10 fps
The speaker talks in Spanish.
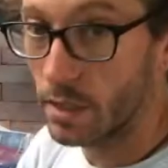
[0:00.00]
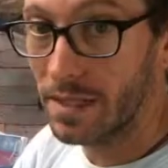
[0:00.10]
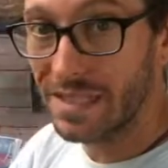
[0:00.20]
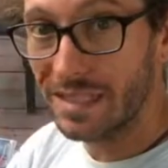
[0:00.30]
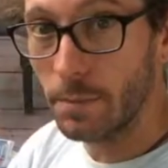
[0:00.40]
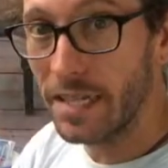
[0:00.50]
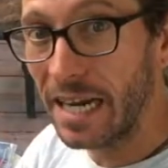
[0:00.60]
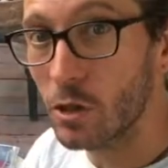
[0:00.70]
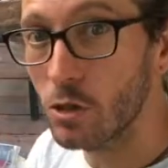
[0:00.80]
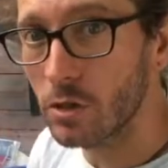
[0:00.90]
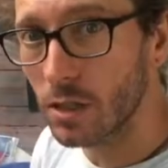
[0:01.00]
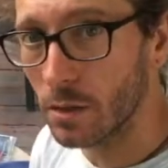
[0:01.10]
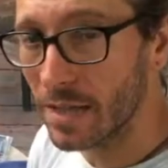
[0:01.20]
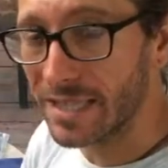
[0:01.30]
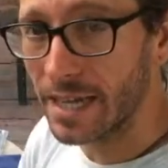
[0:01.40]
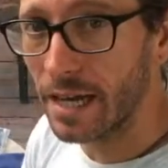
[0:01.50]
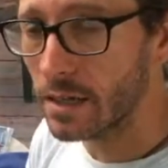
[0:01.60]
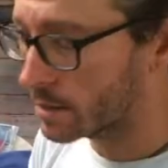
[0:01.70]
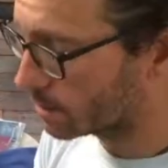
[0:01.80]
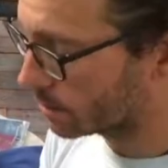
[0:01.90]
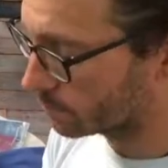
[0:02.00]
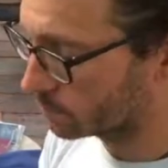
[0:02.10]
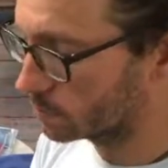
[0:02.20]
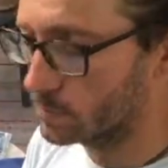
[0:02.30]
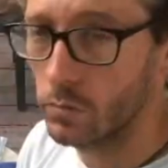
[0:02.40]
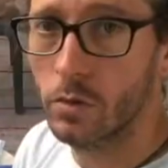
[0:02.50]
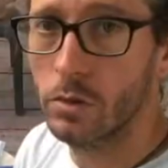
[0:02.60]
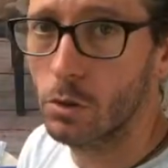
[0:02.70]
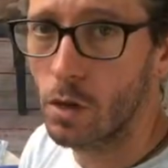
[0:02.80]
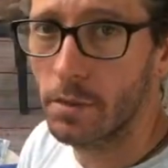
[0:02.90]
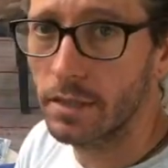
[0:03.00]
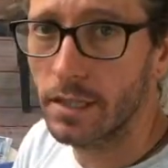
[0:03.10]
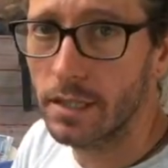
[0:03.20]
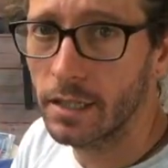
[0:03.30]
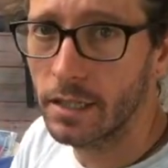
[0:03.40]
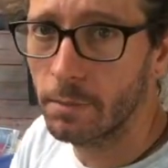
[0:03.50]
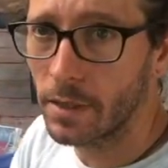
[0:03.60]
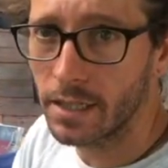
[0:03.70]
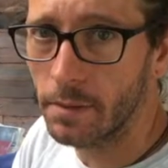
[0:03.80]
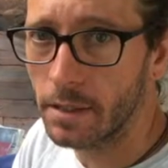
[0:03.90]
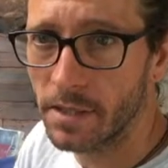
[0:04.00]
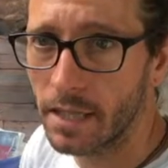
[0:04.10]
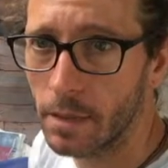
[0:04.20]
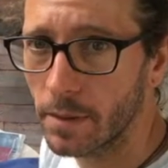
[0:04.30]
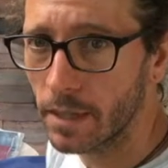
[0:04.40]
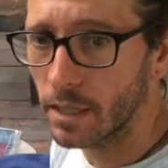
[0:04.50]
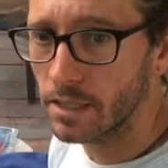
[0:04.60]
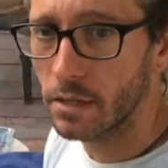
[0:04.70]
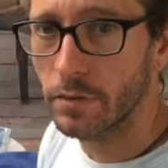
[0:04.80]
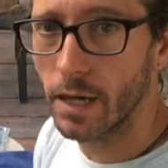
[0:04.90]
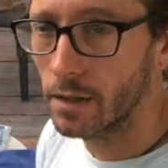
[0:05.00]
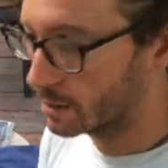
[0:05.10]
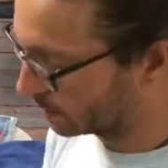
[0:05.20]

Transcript: que va a ser también algo que voy a sacar mm, seguramente prácticamente mitad del viaje, casi al final.